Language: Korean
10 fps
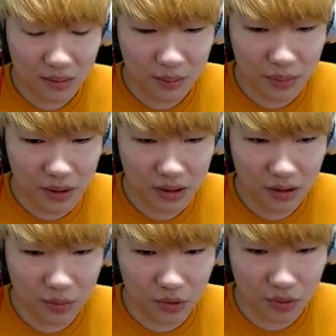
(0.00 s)

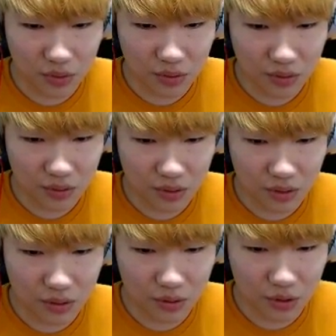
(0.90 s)
피1.6
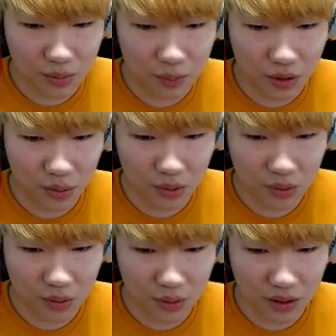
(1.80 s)
이건 9 8호
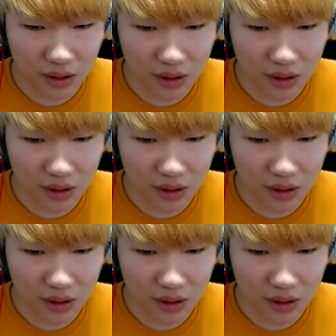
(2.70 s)
오케이